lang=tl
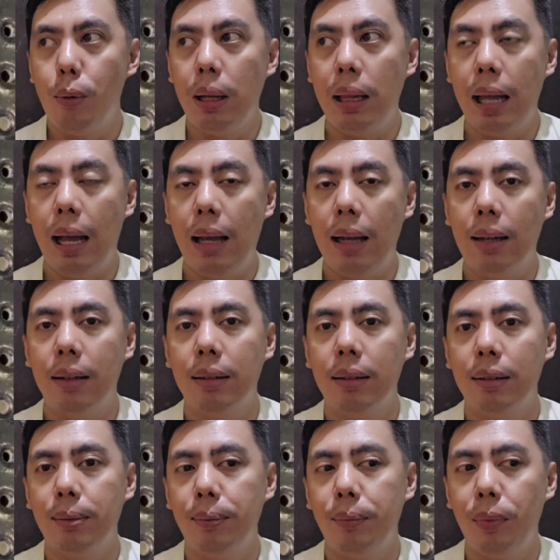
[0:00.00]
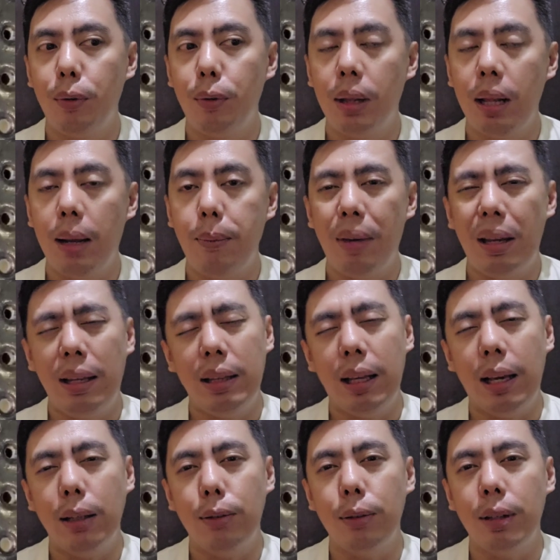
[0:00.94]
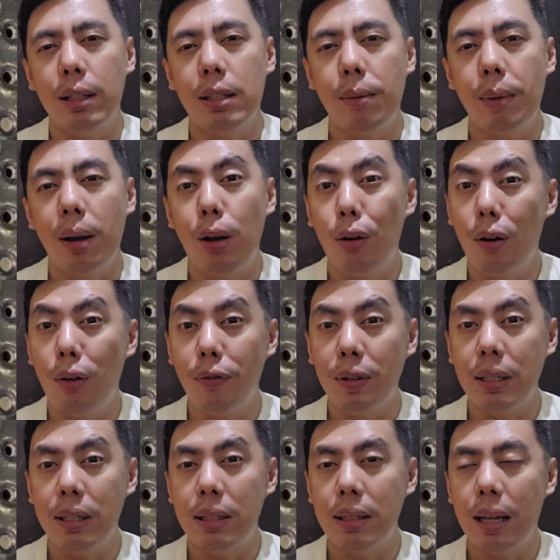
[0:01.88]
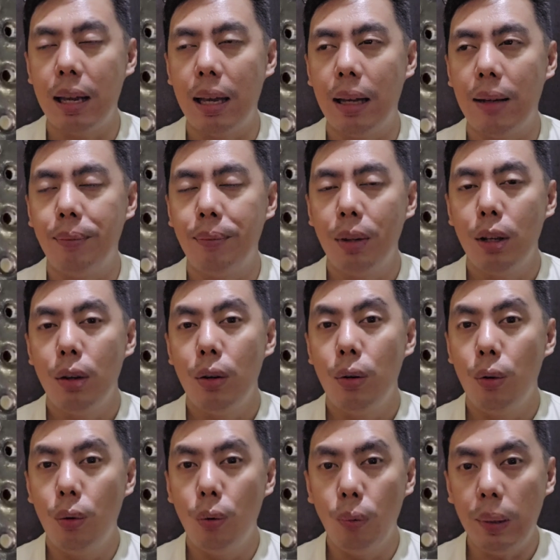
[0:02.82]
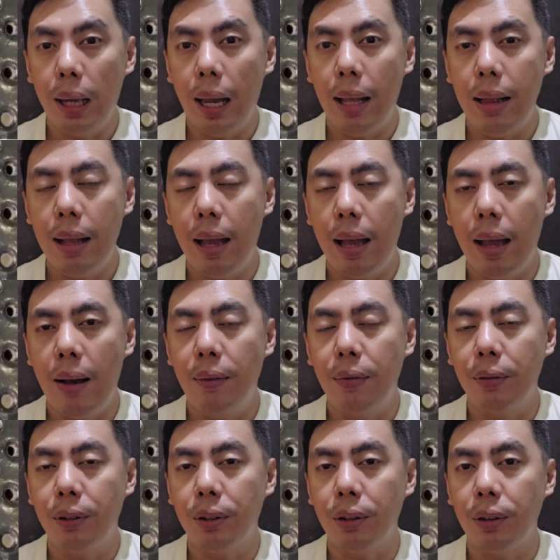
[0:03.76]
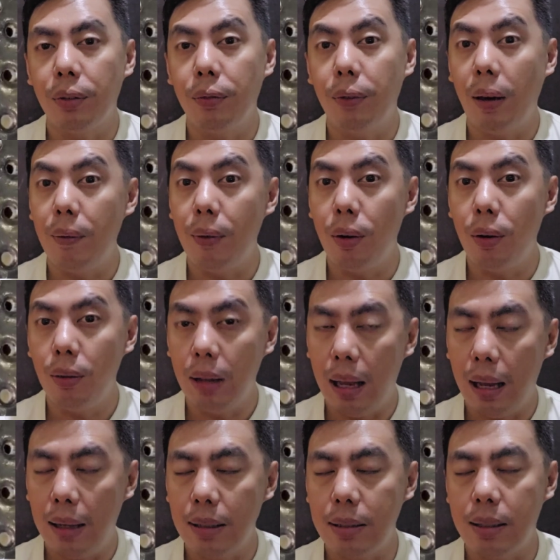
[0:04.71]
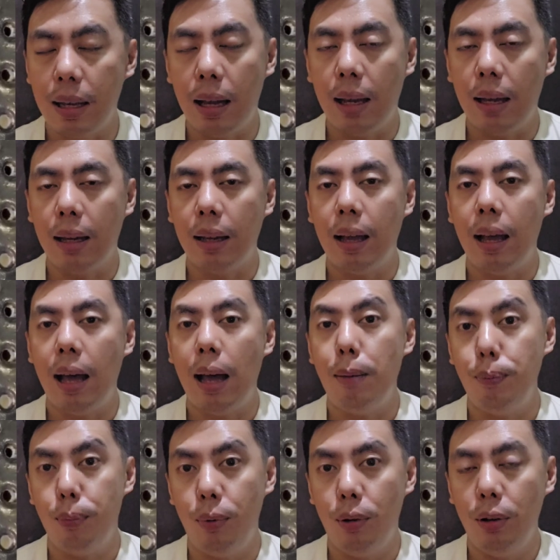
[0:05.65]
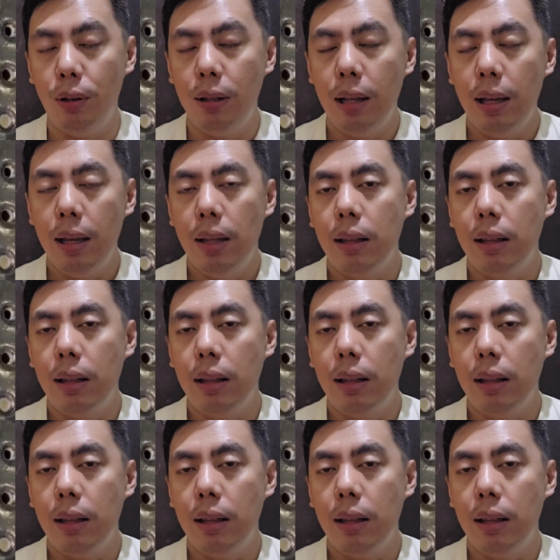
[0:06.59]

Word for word: Walang, walang, hindi katulad sa mga office na uwian na after 5 o'clock sa hapon,